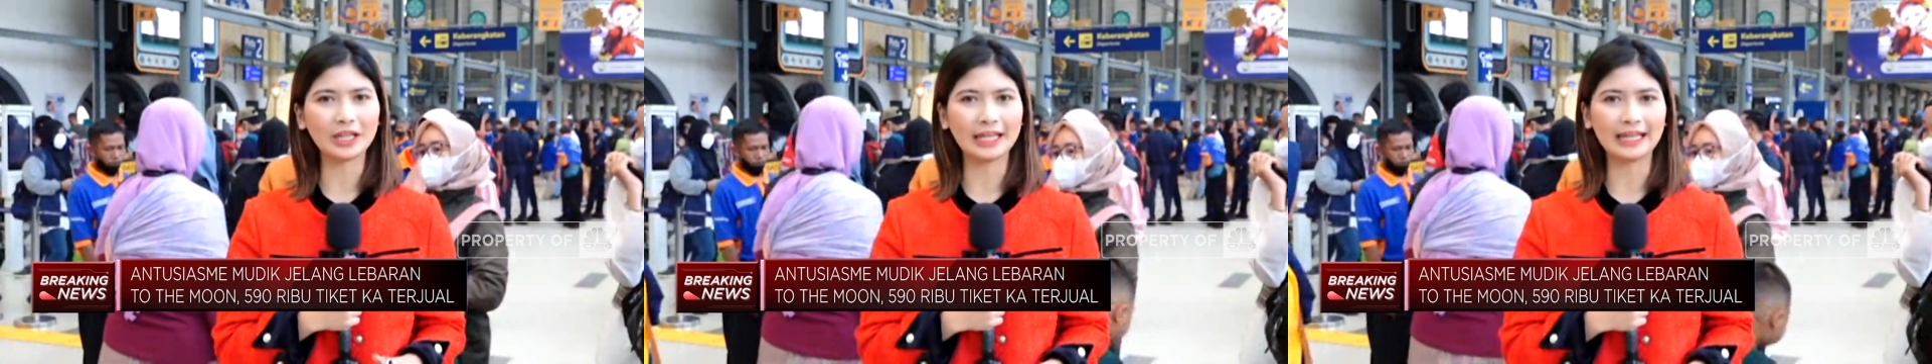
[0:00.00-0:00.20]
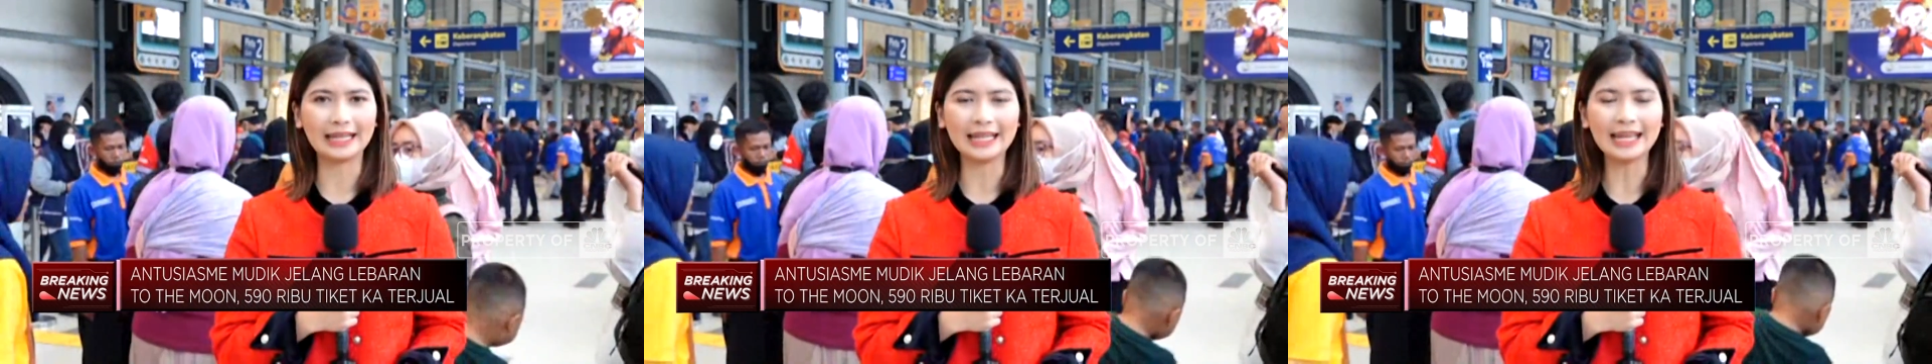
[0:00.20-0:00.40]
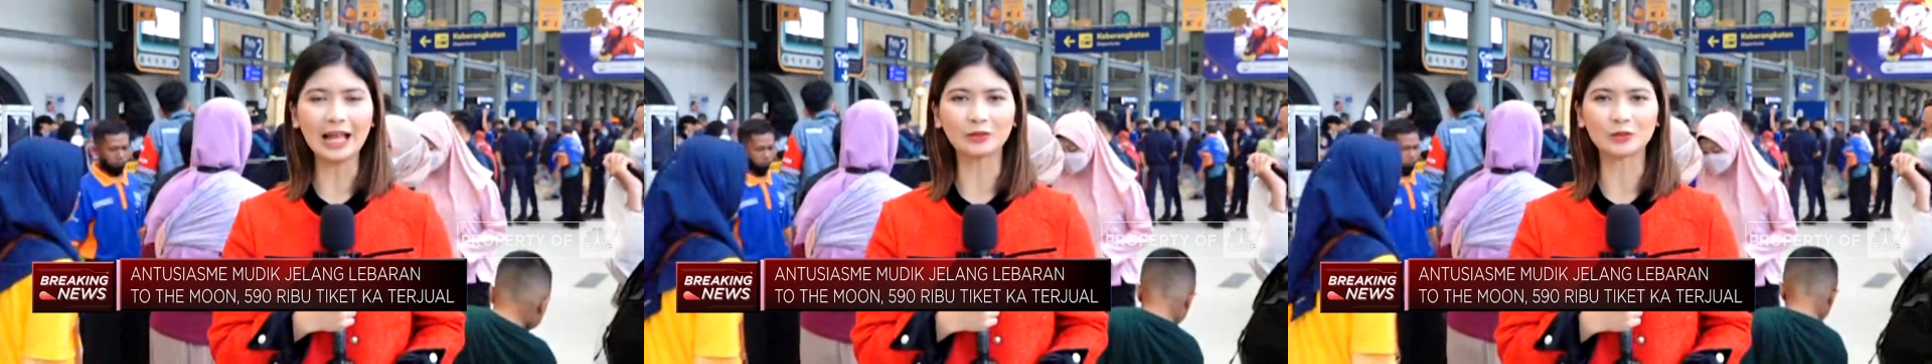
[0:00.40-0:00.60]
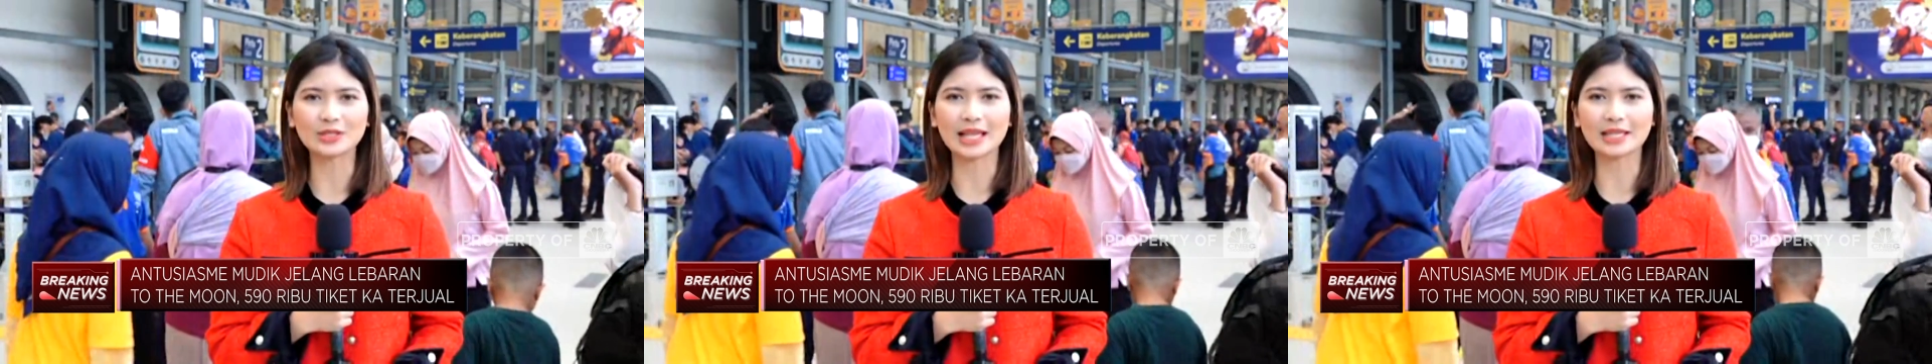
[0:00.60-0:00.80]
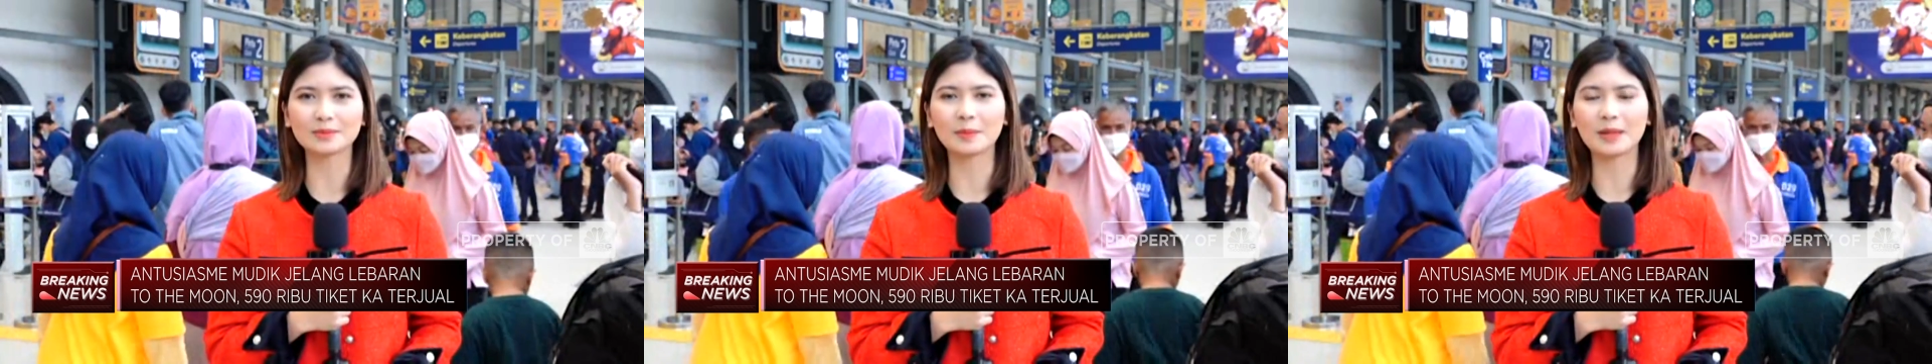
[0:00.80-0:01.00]
ini
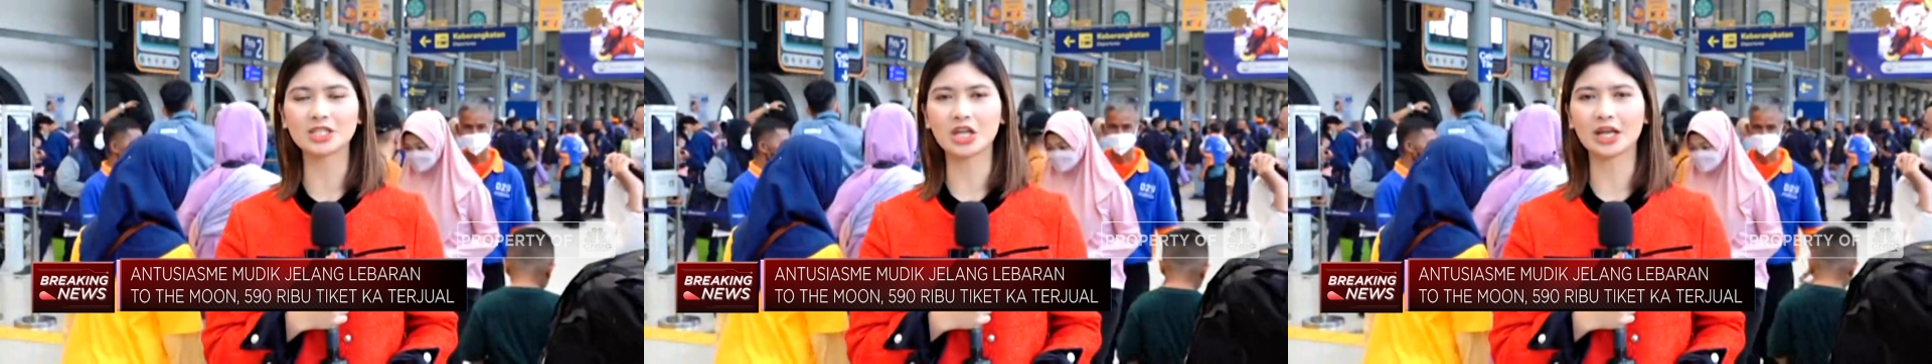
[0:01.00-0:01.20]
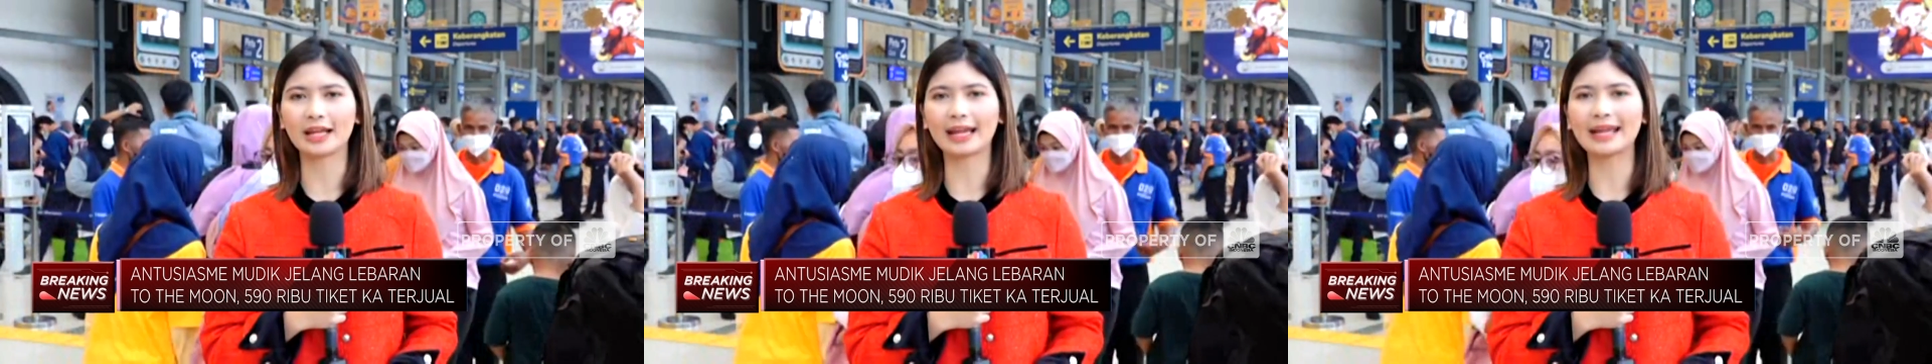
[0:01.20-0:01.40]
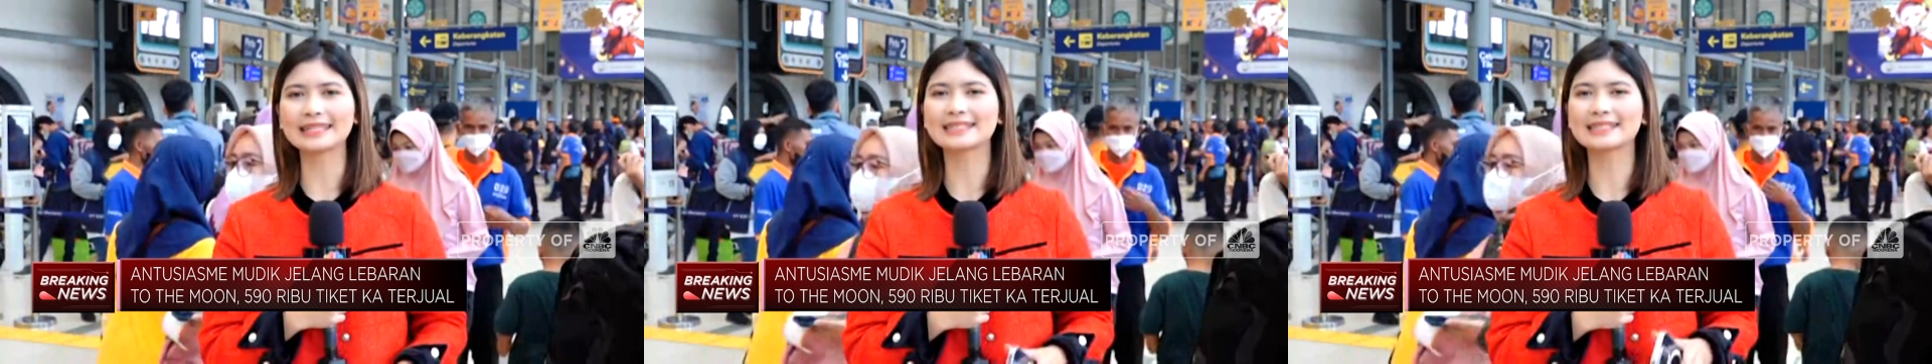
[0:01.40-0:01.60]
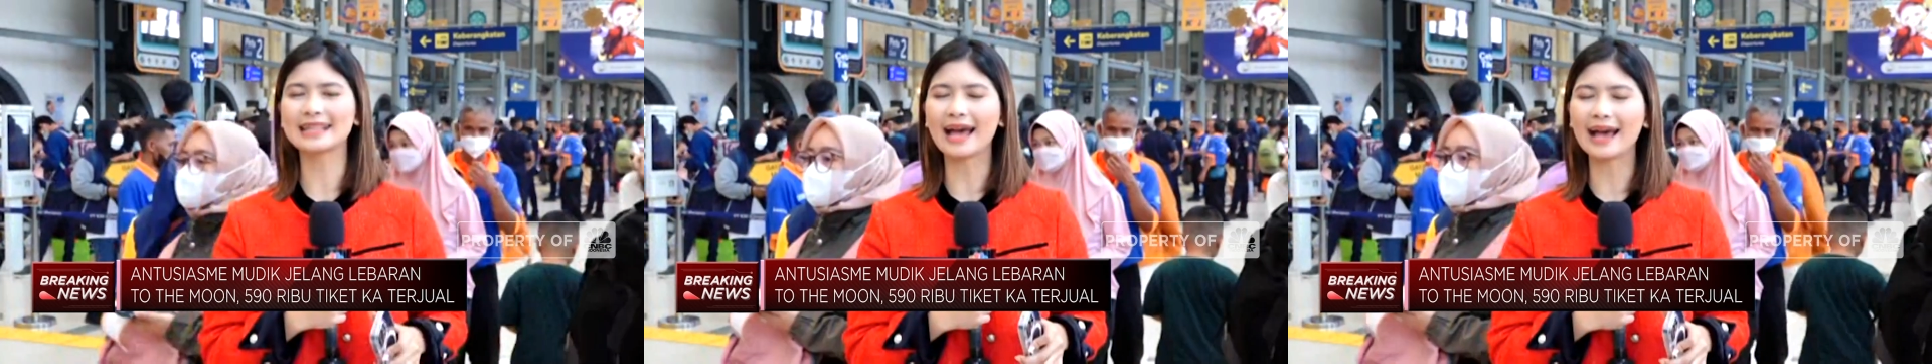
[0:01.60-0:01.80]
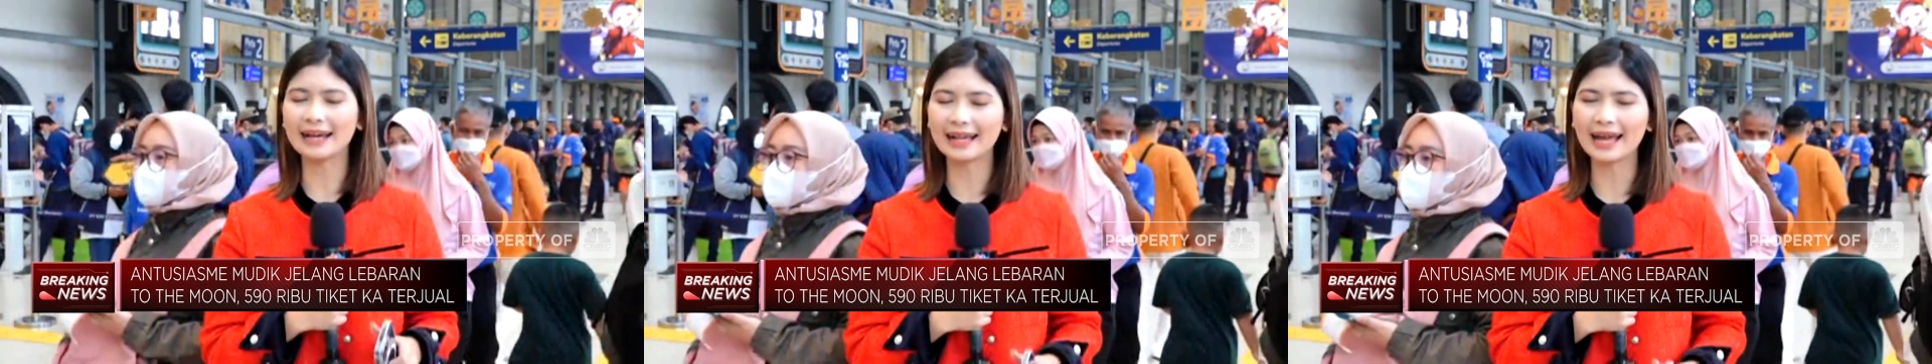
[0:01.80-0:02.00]
antusiasme masyarakat
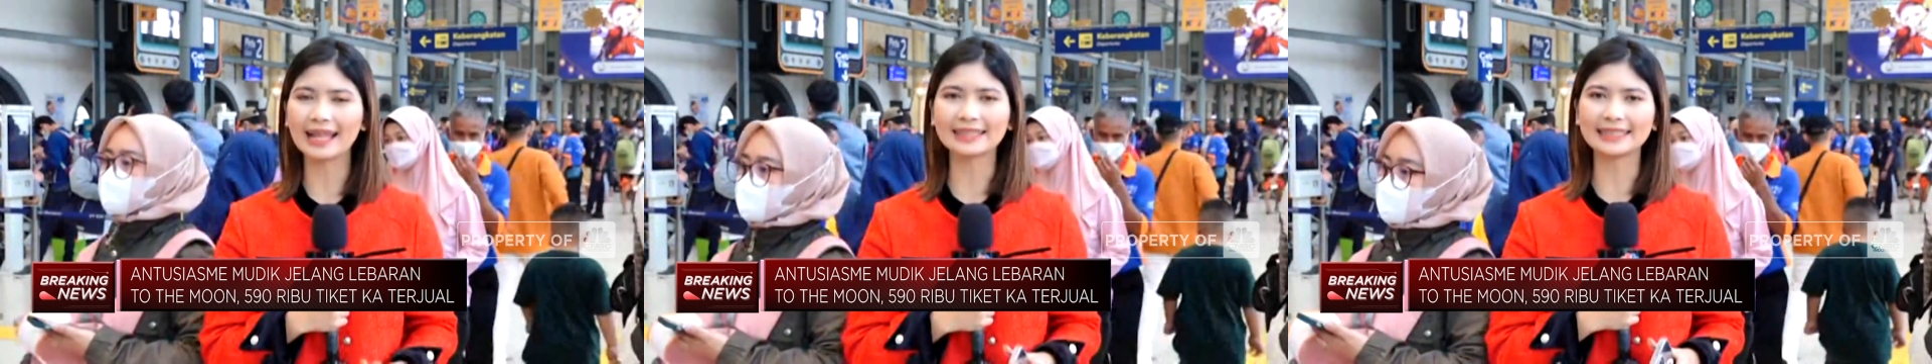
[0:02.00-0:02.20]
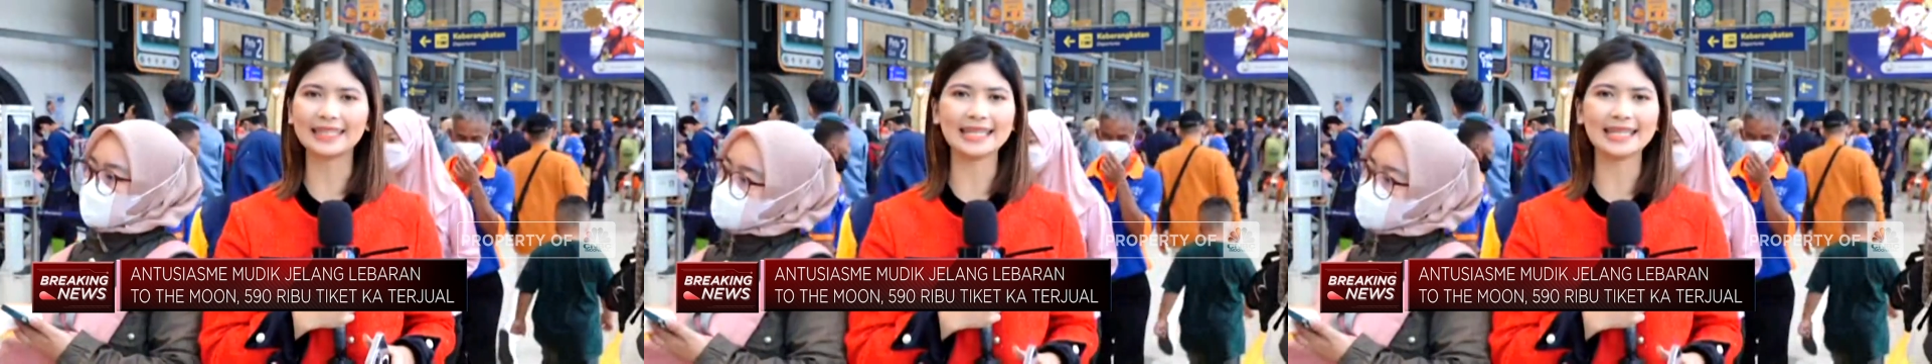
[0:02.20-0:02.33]
sangat